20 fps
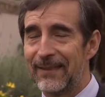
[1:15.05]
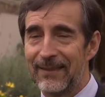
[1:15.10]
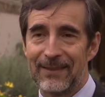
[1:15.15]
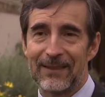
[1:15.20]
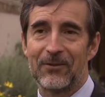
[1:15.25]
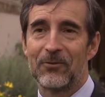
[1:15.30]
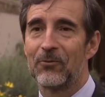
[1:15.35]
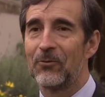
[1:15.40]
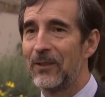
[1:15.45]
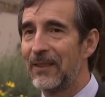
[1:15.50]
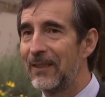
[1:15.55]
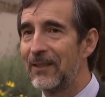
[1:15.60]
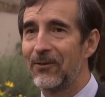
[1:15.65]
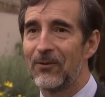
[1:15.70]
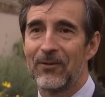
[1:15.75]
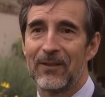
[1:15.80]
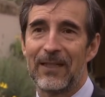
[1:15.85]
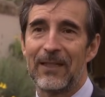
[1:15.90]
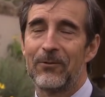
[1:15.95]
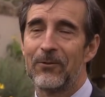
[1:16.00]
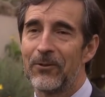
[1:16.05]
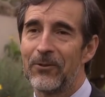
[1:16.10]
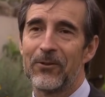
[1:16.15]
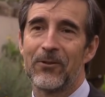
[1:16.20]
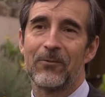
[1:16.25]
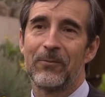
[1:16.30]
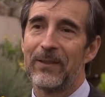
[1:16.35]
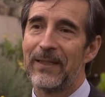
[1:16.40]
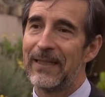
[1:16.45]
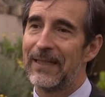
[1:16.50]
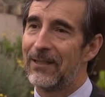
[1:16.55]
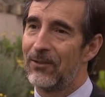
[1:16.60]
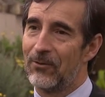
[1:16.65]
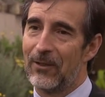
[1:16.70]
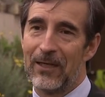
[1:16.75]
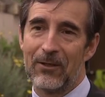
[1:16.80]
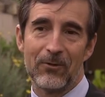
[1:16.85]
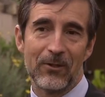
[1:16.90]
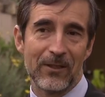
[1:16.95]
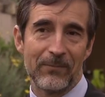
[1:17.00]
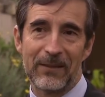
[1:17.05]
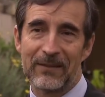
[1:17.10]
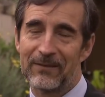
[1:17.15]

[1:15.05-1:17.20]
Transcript: de Estados Unidos, de la Unión Europea o algo que